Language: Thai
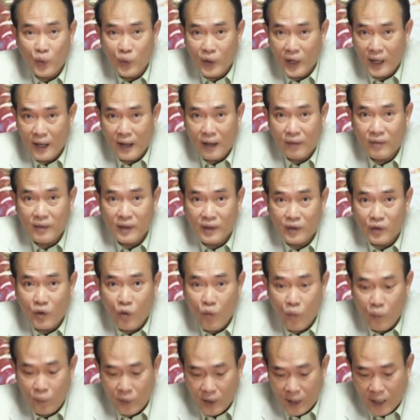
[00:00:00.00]
อยู่ในราศี
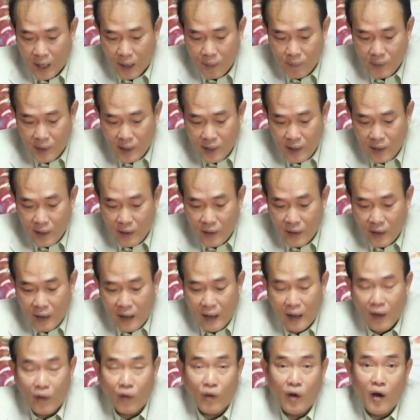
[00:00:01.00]
กุมนะครับ
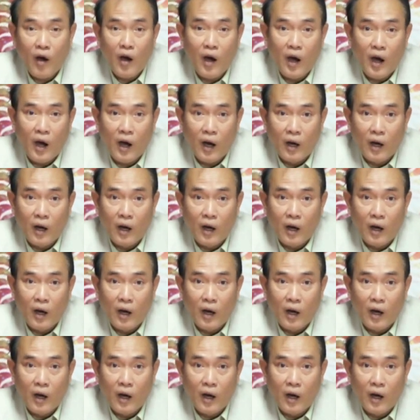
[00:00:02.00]
แล้วก็